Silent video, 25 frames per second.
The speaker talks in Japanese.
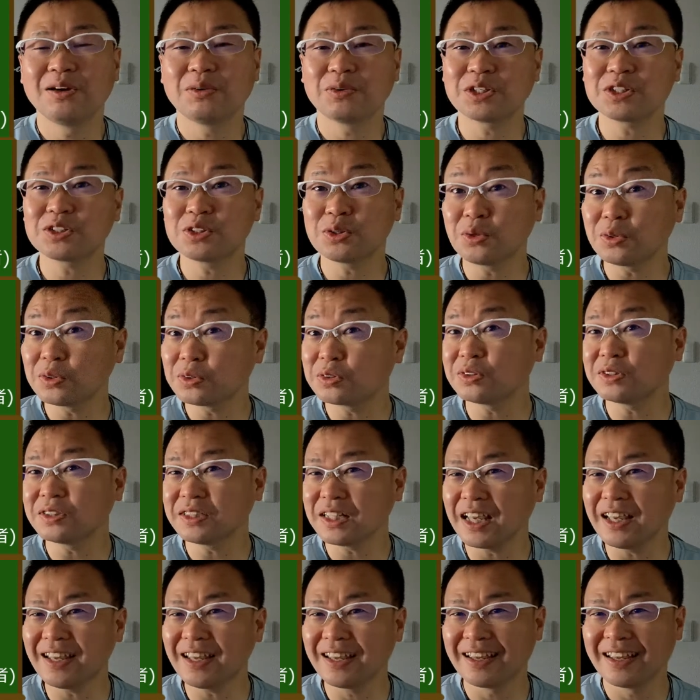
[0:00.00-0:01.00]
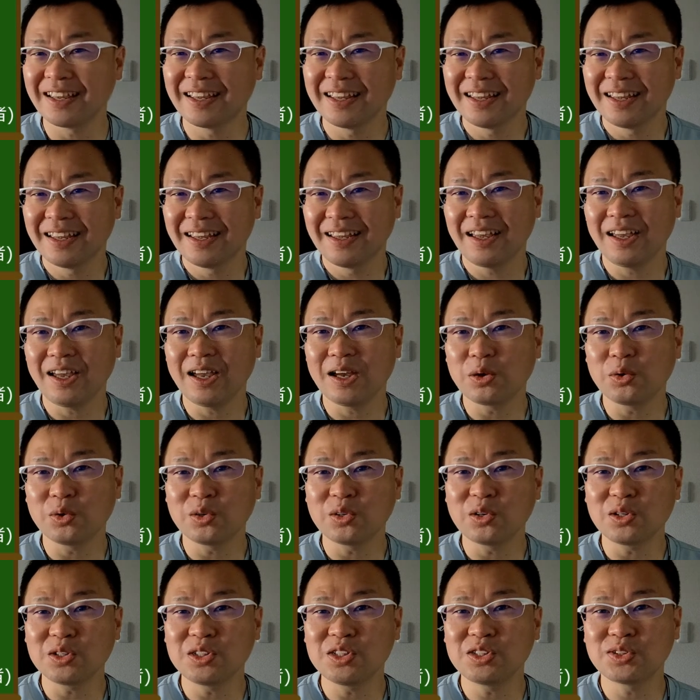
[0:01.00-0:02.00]
私本当にね、えー、こ
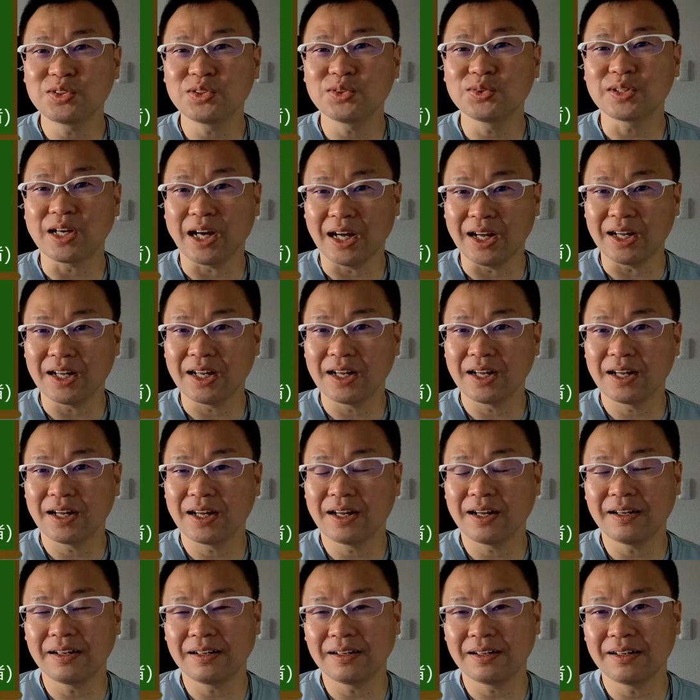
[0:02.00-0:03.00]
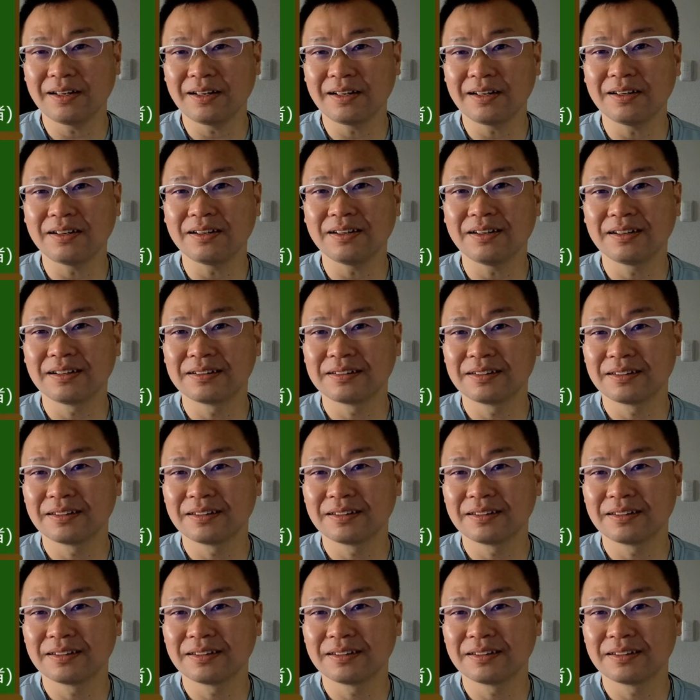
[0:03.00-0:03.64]
の1週間、うん